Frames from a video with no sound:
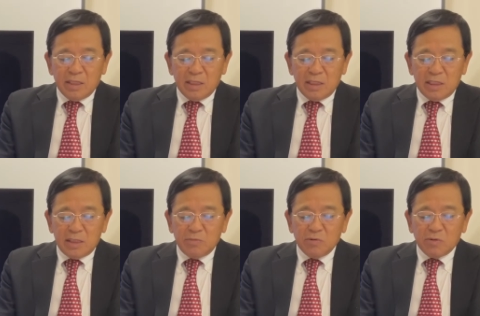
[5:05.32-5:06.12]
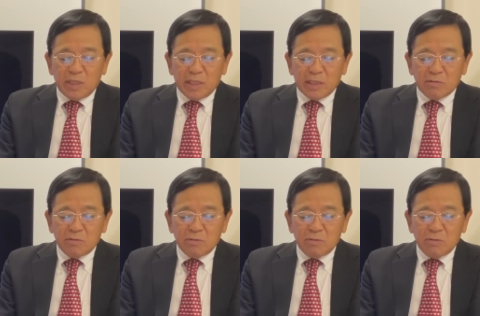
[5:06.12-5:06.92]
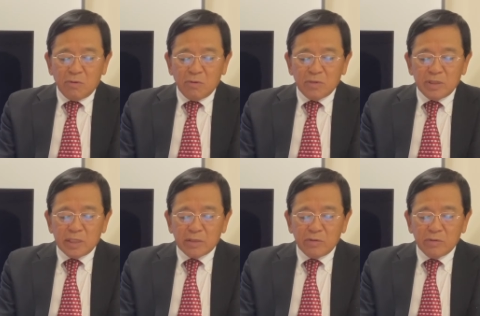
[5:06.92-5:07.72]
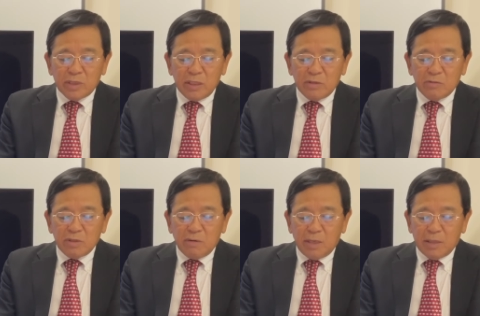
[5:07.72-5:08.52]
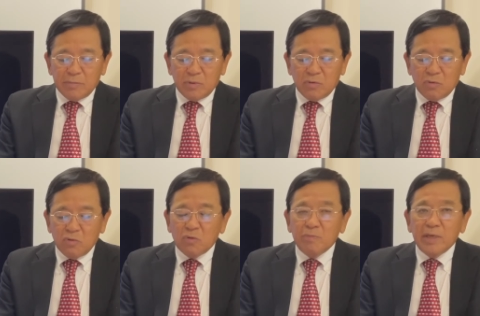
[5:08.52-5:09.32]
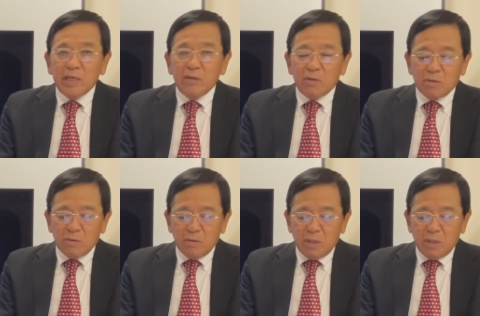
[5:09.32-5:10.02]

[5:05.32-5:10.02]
一部の大学の理科級研究では欧米の